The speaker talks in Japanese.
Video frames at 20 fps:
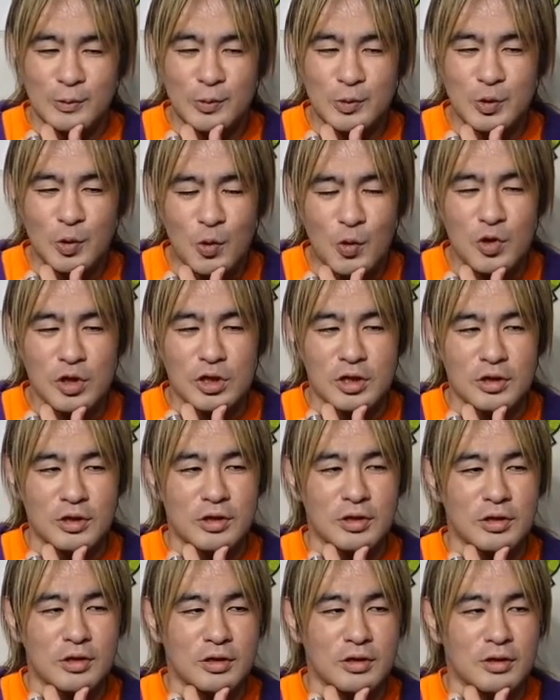当
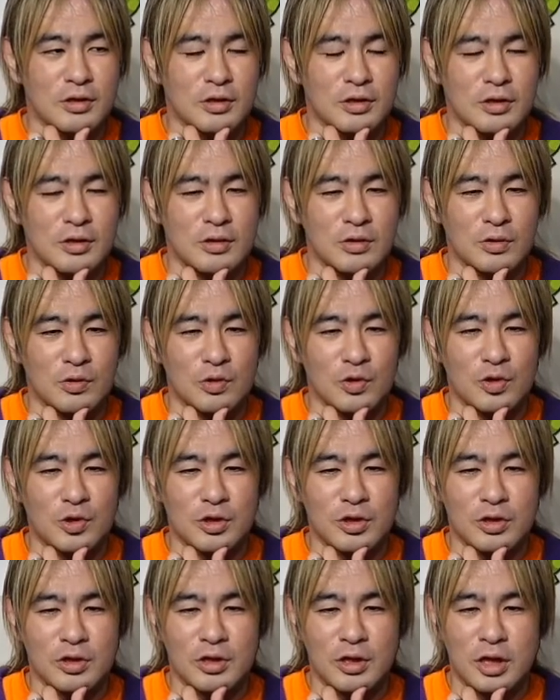時の
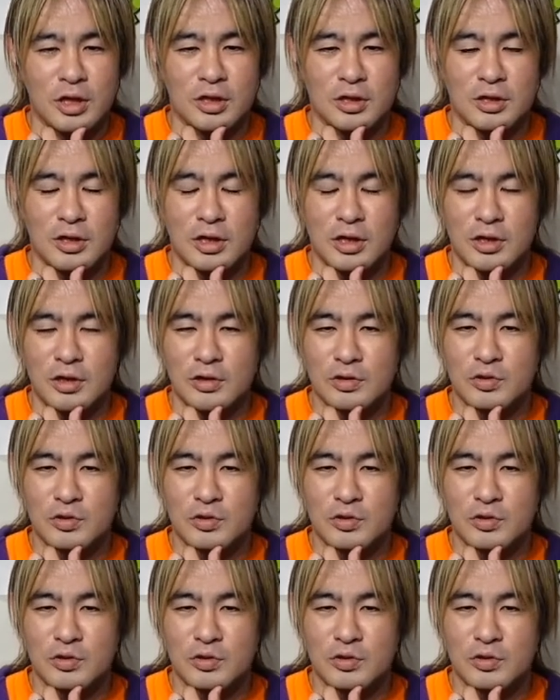なんて